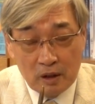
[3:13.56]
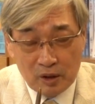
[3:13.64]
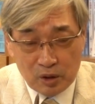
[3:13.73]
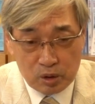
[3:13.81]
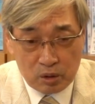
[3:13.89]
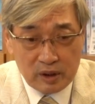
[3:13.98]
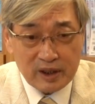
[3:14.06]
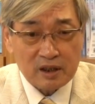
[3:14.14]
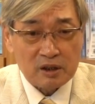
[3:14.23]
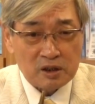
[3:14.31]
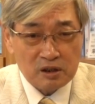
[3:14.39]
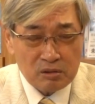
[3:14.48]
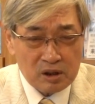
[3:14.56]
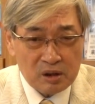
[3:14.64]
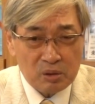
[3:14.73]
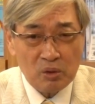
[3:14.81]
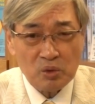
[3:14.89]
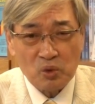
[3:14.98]
所以就是
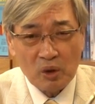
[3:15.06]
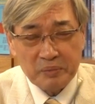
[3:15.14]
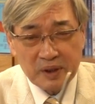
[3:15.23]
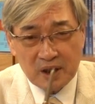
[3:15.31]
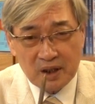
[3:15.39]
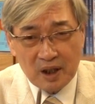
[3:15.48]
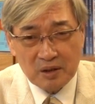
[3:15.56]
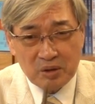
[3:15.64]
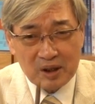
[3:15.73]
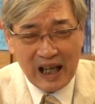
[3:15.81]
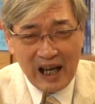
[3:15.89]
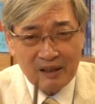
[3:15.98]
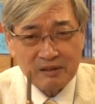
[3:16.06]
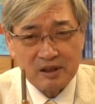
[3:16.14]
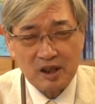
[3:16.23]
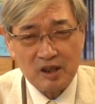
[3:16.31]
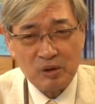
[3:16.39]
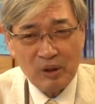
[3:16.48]
说，我们今天去看
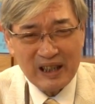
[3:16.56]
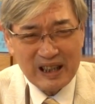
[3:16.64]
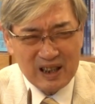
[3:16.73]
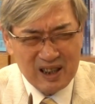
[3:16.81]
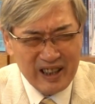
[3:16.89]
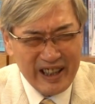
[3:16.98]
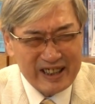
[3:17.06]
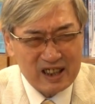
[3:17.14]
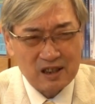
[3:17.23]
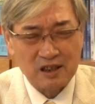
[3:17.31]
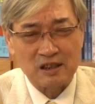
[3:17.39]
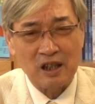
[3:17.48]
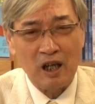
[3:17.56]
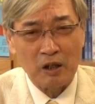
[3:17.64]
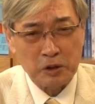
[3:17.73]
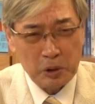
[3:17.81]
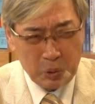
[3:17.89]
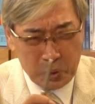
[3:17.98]
这段历史哈，
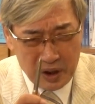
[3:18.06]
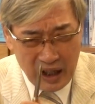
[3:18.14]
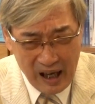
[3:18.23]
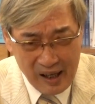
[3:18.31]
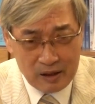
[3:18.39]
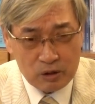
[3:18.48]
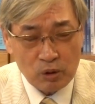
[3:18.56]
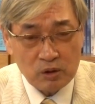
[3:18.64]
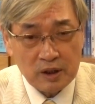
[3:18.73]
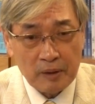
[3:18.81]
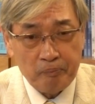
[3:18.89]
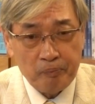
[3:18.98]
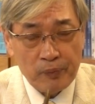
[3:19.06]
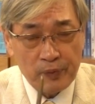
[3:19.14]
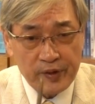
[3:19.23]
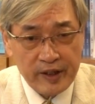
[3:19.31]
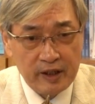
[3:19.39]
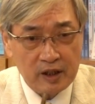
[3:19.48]
有太多人：
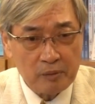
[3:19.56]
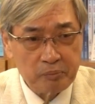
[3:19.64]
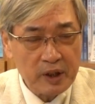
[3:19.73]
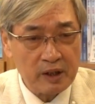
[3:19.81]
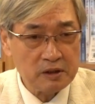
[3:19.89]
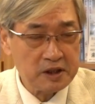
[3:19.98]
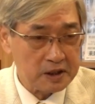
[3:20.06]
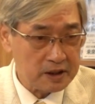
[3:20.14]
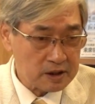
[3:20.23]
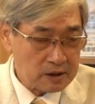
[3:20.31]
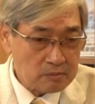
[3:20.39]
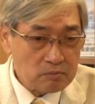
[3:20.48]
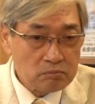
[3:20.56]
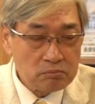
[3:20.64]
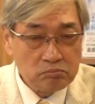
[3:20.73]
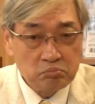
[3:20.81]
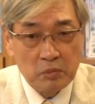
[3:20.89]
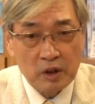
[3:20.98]
第一个不了解历史，
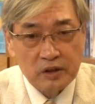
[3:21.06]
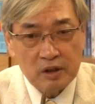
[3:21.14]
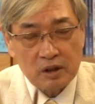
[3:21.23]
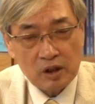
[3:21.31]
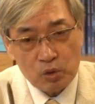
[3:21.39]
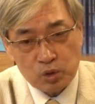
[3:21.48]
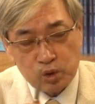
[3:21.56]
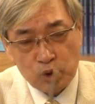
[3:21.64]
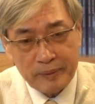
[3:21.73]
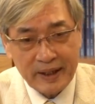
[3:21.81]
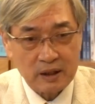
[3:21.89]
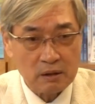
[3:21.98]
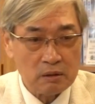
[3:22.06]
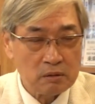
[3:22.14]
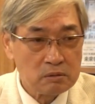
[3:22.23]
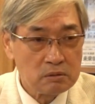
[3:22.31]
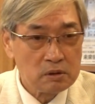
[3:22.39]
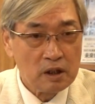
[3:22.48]
第二个胡说八道，
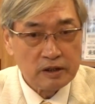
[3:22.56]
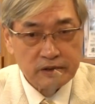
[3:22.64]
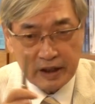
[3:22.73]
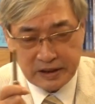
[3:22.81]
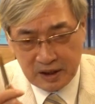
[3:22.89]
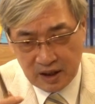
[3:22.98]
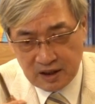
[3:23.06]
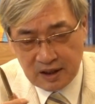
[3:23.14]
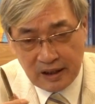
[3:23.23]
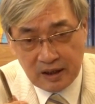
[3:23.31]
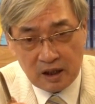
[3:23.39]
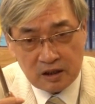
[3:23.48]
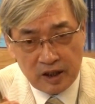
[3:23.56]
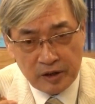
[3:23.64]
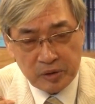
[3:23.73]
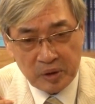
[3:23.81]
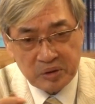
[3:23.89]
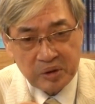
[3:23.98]
你第三个人
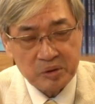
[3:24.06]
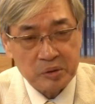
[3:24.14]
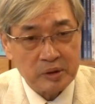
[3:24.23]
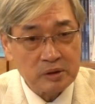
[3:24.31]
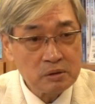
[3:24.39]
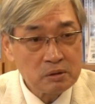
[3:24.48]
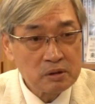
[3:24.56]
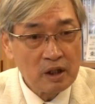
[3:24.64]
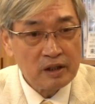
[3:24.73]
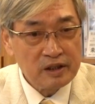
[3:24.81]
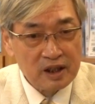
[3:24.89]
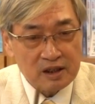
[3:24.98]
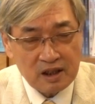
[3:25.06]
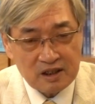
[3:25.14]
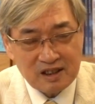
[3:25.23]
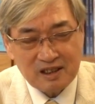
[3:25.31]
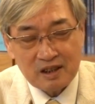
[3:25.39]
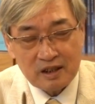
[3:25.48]
云亦云，你第
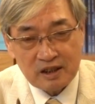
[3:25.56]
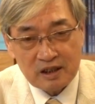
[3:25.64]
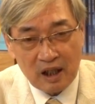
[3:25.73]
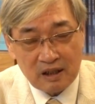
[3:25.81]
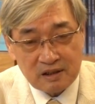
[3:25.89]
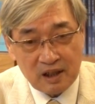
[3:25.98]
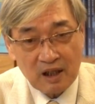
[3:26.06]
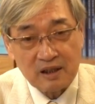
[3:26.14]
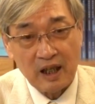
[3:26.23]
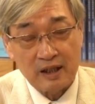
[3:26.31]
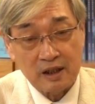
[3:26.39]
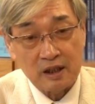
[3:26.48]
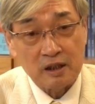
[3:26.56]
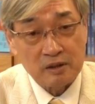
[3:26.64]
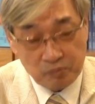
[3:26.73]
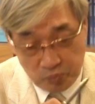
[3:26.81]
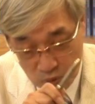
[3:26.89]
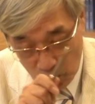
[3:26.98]
四个想当然耳。
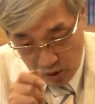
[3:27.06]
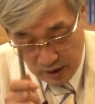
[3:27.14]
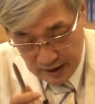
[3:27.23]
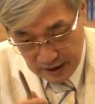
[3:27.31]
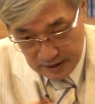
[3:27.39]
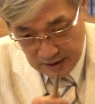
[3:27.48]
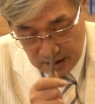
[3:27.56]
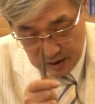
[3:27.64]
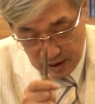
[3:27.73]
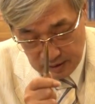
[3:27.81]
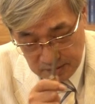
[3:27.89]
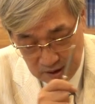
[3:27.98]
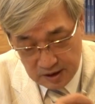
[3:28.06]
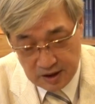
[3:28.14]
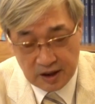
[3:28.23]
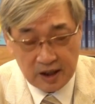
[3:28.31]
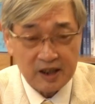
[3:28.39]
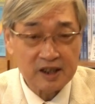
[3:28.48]
我刚刚讲的，这是
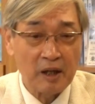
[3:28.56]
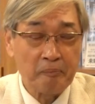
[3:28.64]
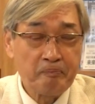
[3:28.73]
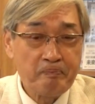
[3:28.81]
第一个，